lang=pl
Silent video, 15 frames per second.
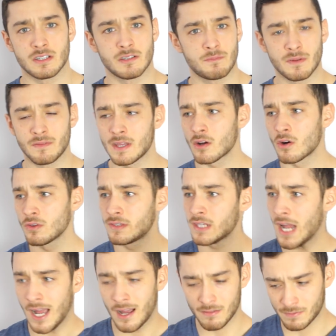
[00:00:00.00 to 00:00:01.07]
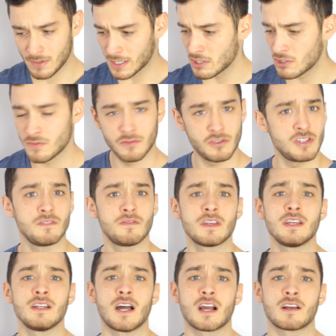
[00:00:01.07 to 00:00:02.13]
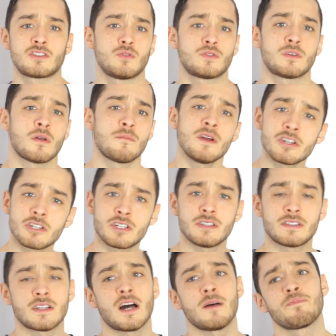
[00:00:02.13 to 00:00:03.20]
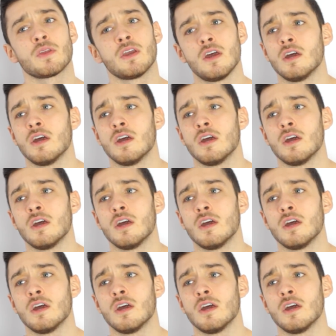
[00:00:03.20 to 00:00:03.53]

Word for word: że pewnego dnia w jakiejś wsi w Chinach przyszedł sobie mężczyzna